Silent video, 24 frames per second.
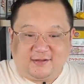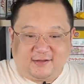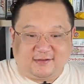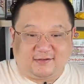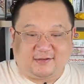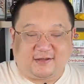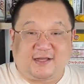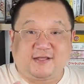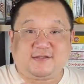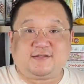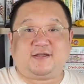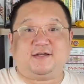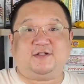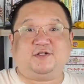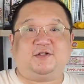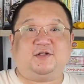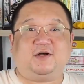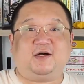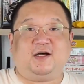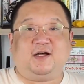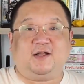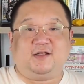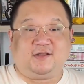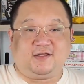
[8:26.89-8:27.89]
开赛
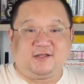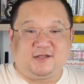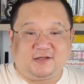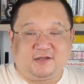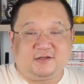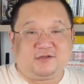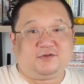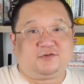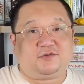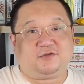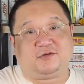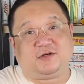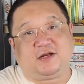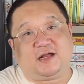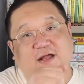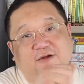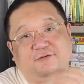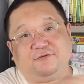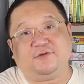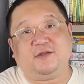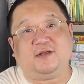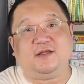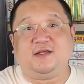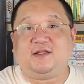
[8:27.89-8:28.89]
车，你就是
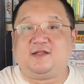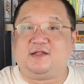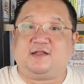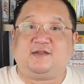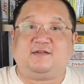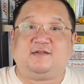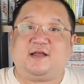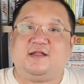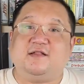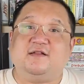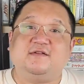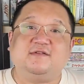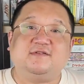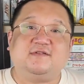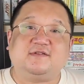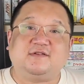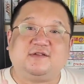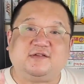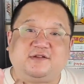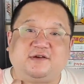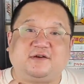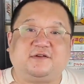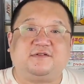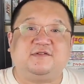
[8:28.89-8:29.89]
f 一，你才能
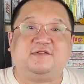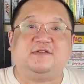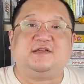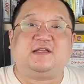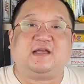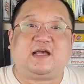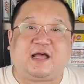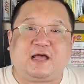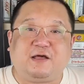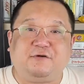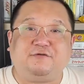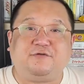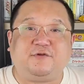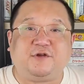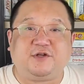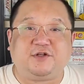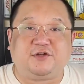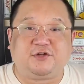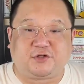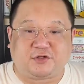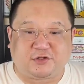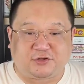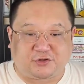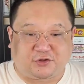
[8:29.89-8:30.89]
自己叫自己 f
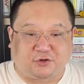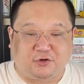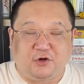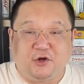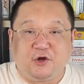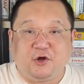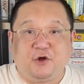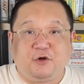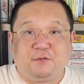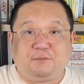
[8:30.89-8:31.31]
一车手，